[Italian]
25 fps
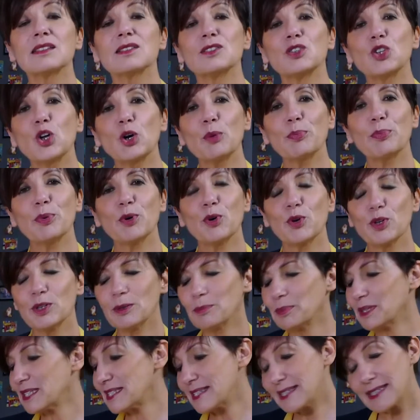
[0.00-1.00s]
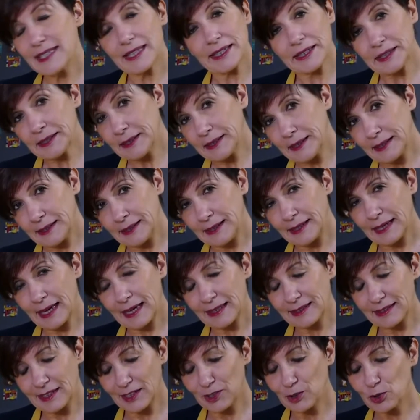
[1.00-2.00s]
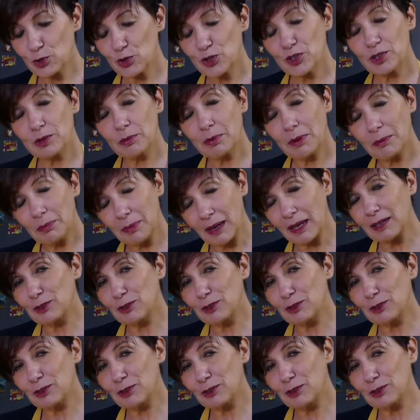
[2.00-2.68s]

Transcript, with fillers: Dopo i pensieri dedicati ai nostri papà